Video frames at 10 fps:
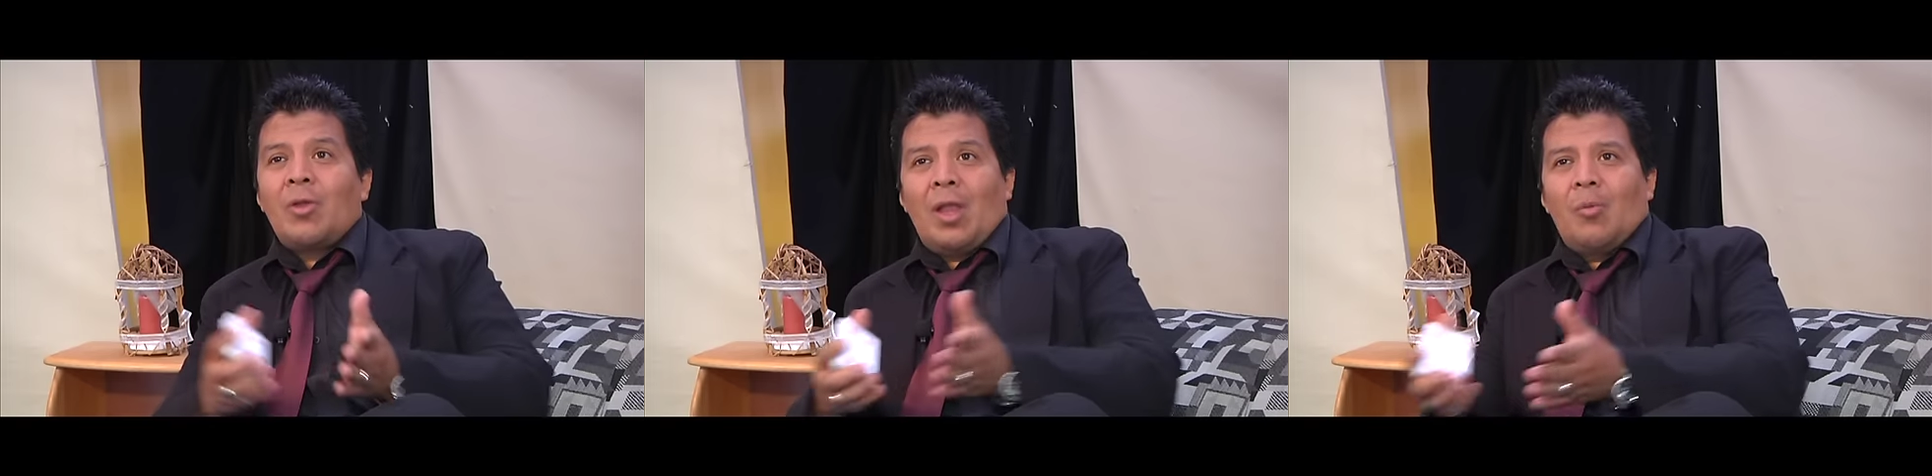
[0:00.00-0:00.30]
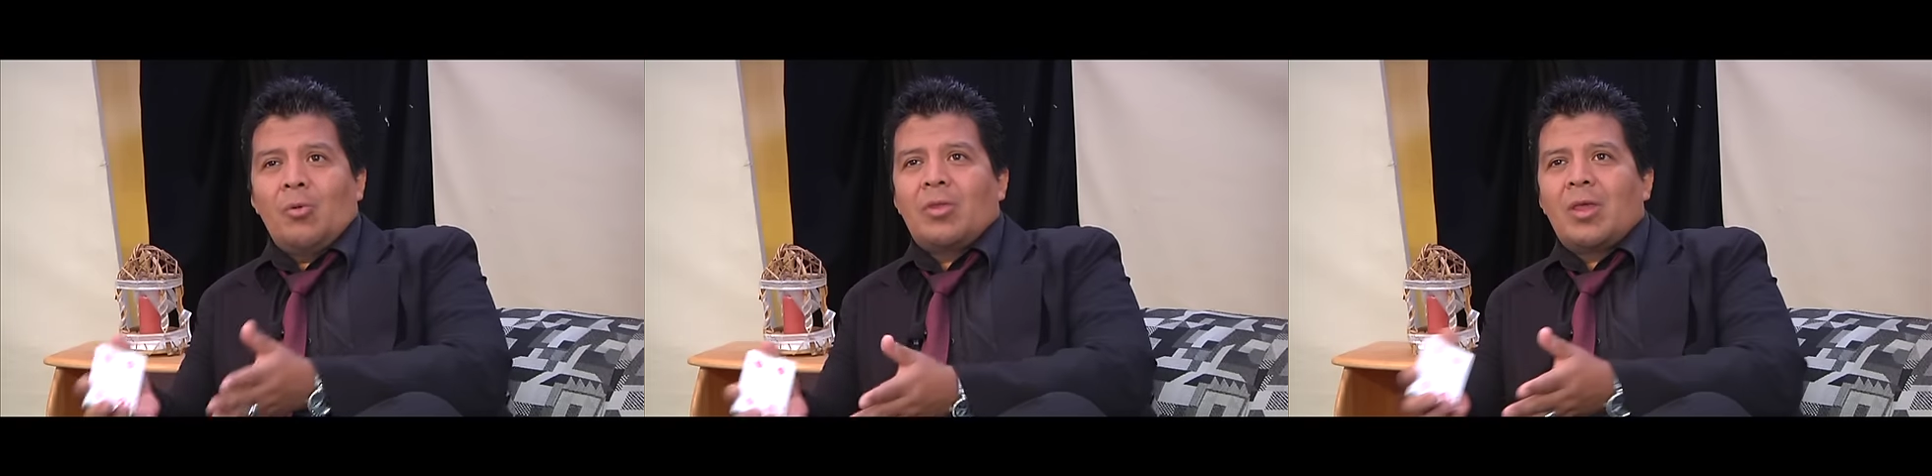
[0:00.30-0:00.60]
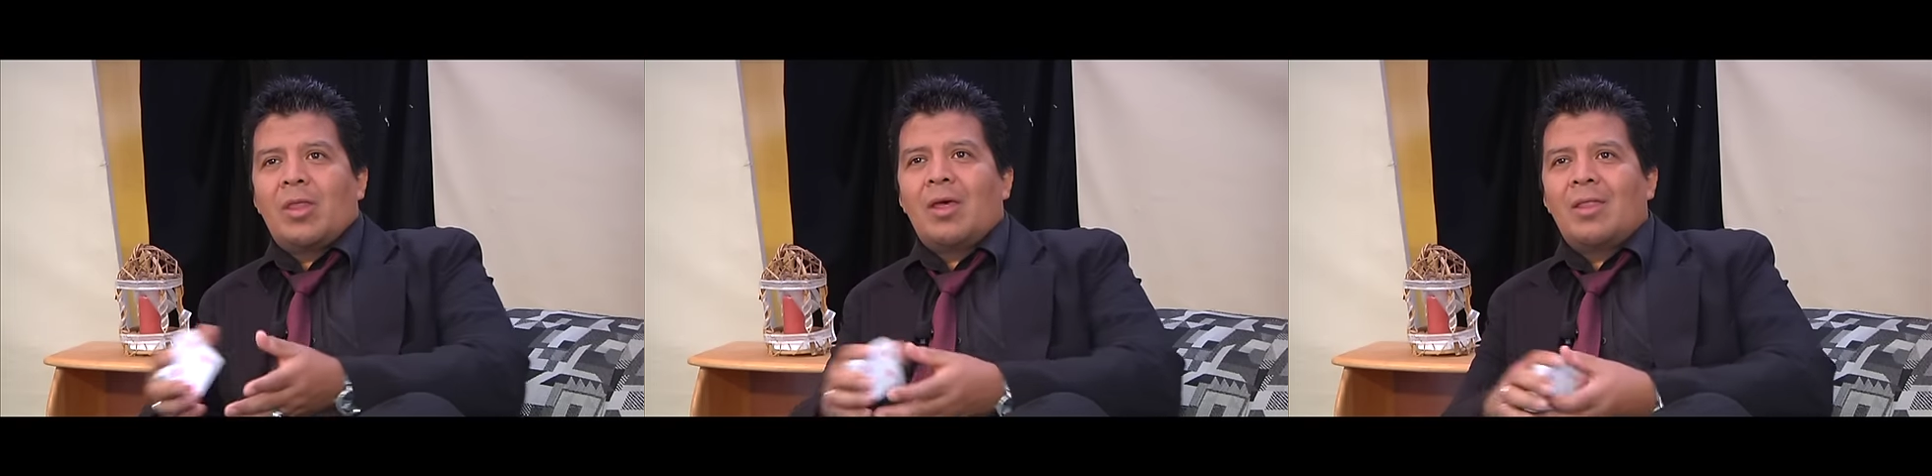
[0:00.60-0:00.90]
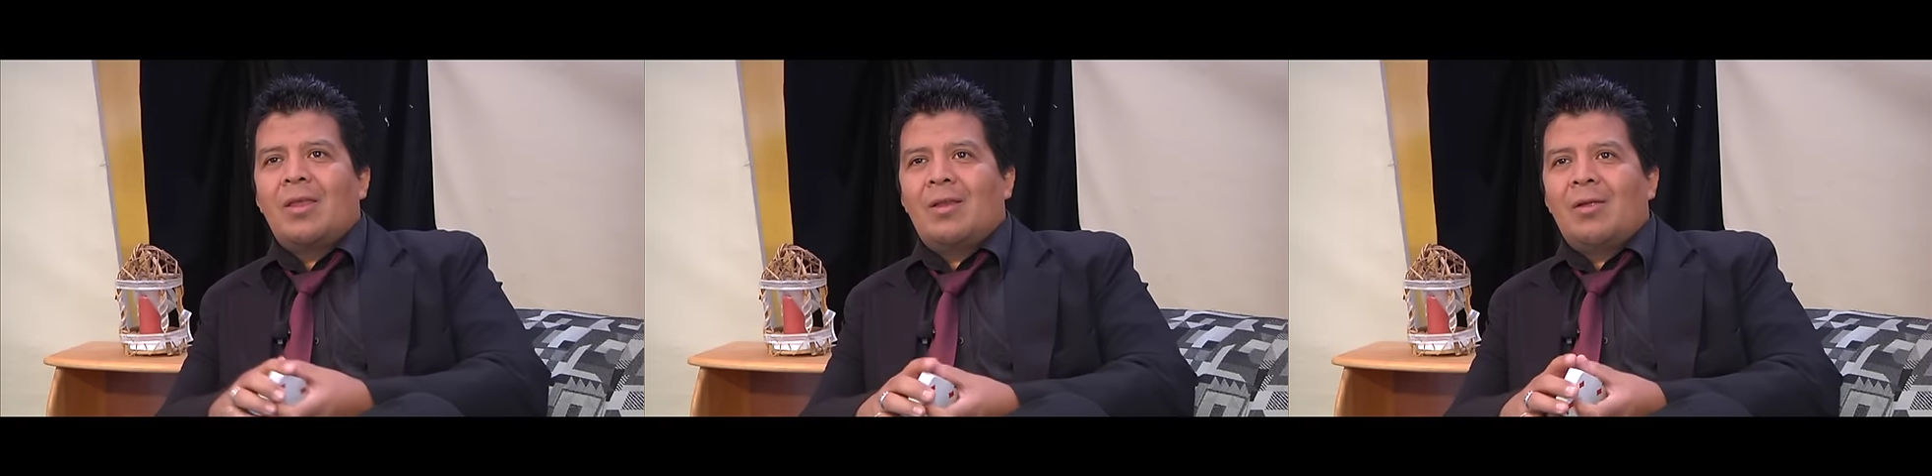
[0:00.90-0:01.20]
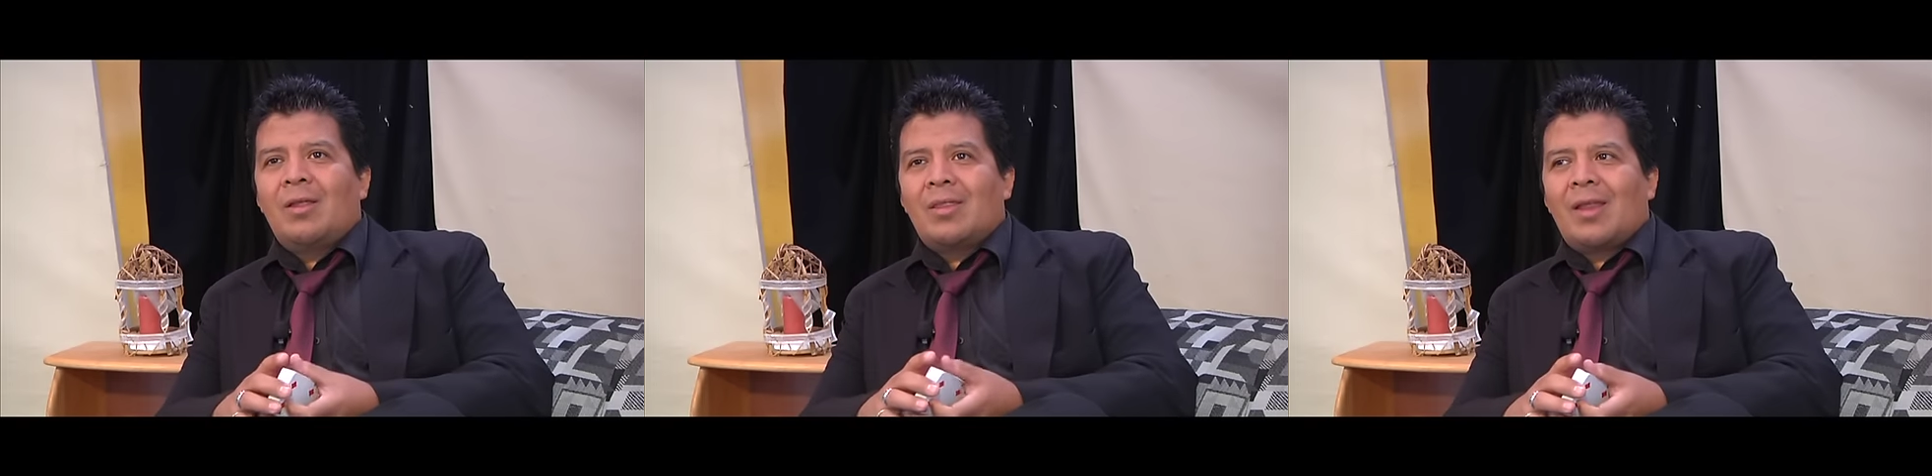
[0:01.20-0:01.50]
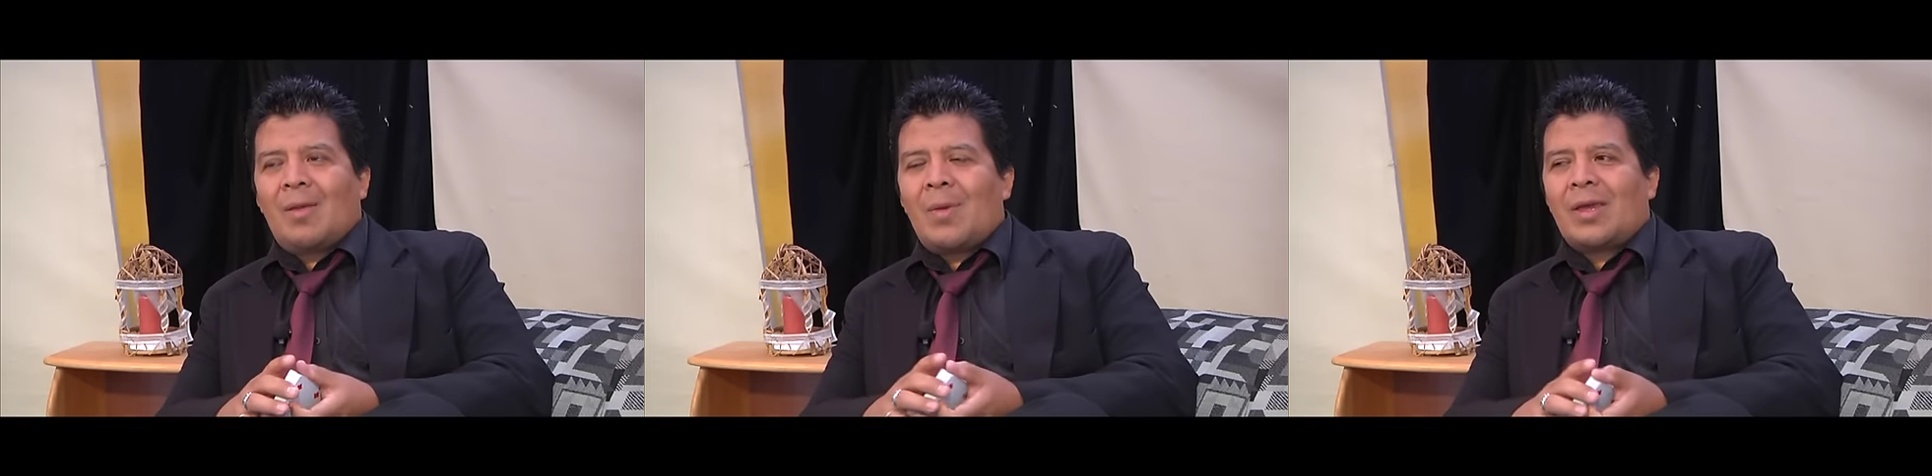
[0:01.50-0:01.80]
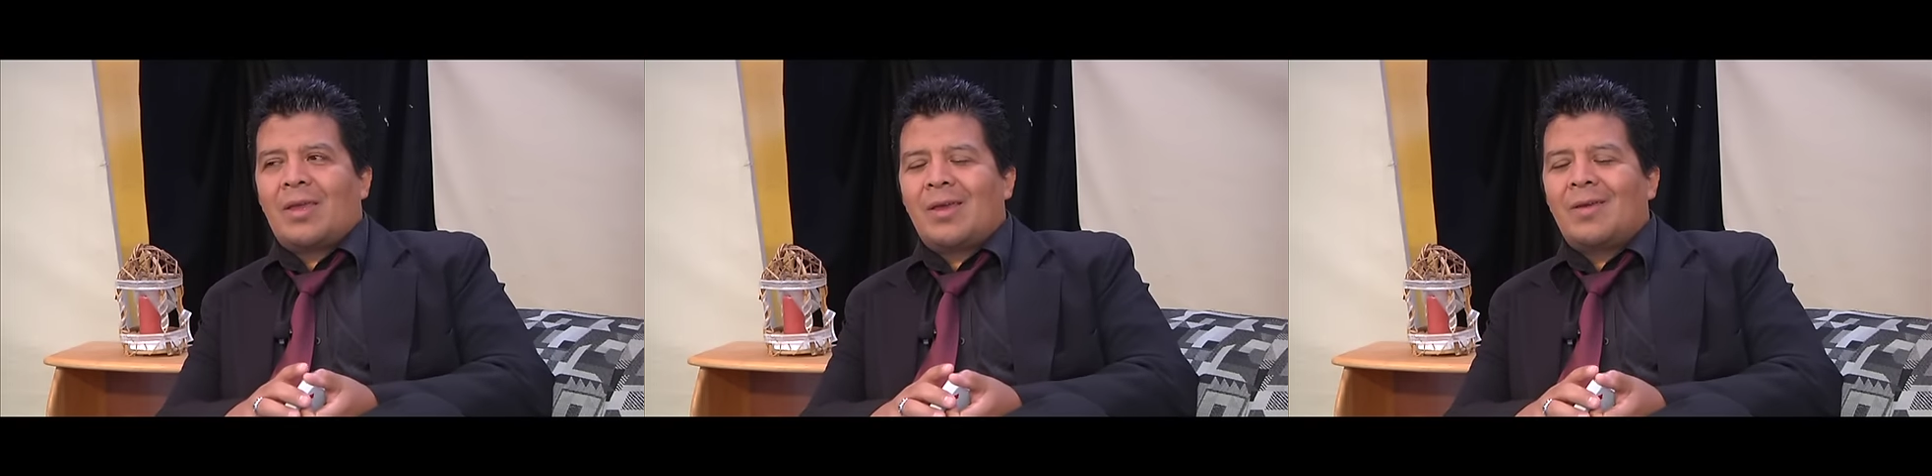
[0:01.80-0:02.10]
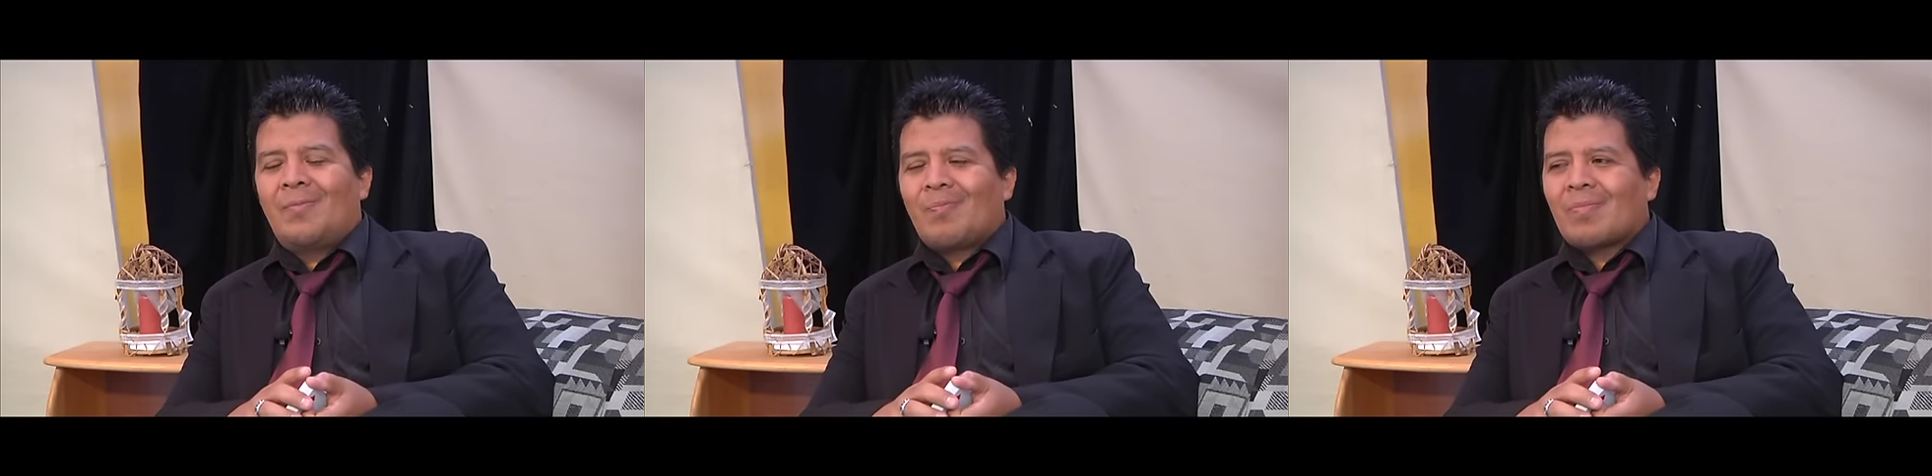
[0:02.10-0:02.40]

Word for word: en la búsqueda de la, magia